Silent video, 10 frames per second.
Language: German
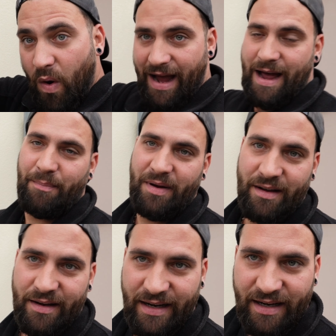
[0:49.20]
ab
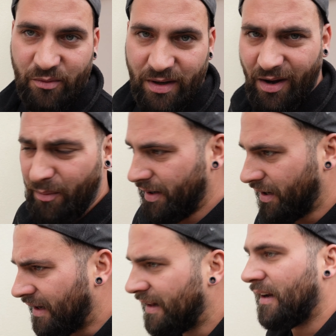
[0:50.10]
in Urlaub
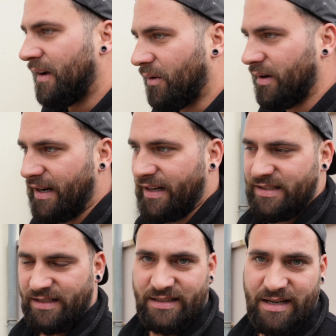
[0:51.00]
und dann geht
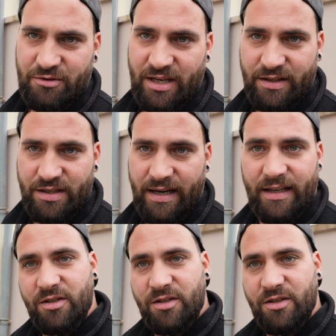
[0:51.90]
es in die Selbstständigkeit.